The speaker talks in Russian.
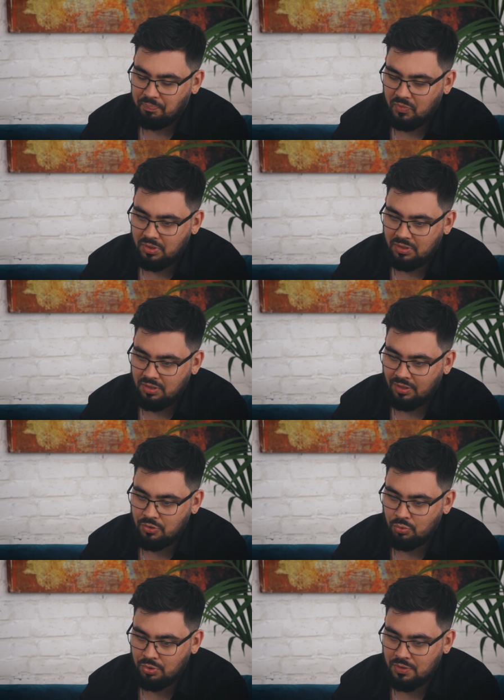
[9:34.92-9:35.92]

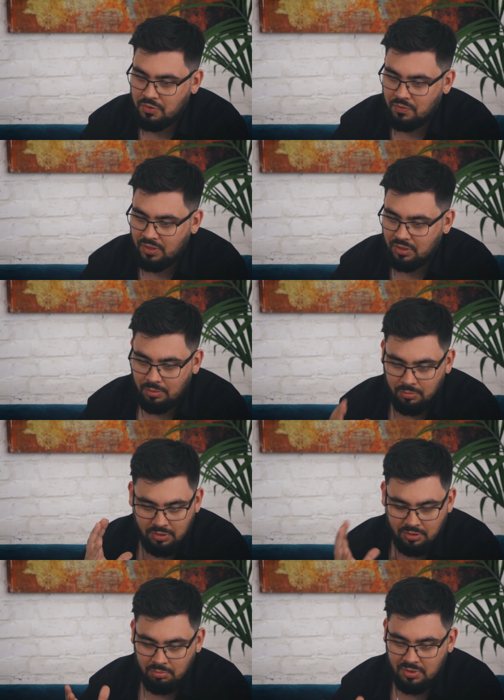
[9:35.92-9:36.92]
ресурсов своих там
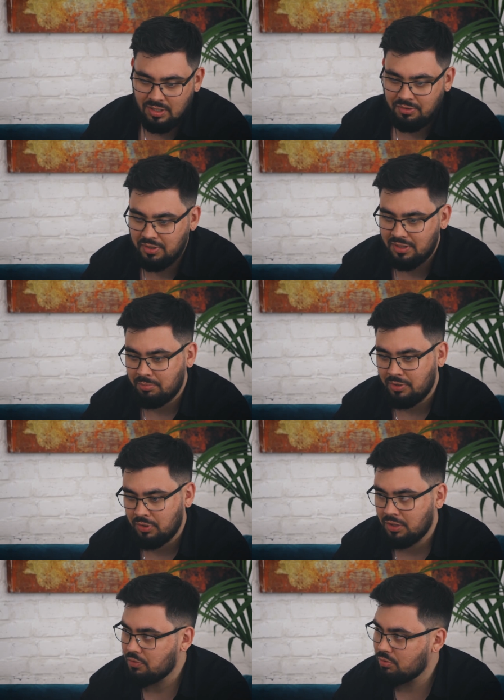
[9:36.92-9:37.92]
мозговых там на
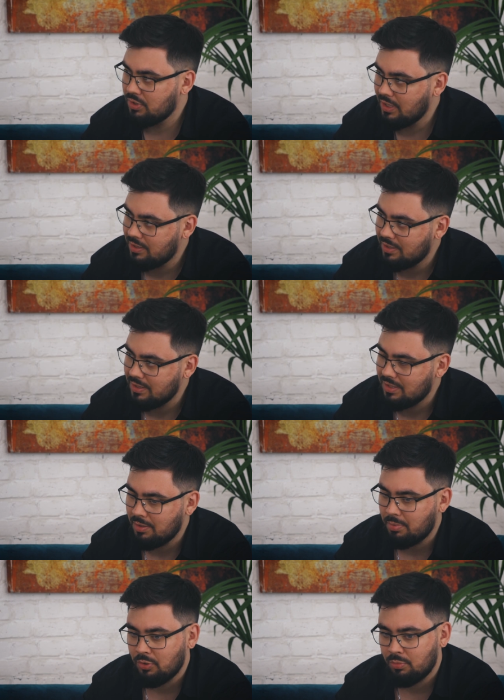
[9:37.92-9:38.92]
вот эту всю деятельность, и
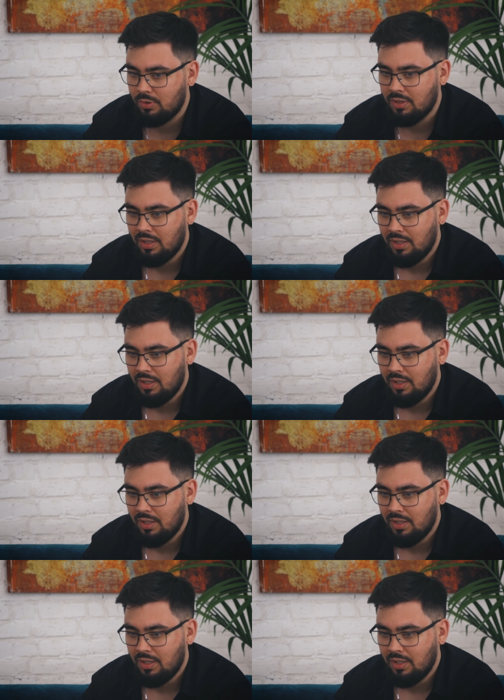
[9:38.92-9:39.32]
ты подумал,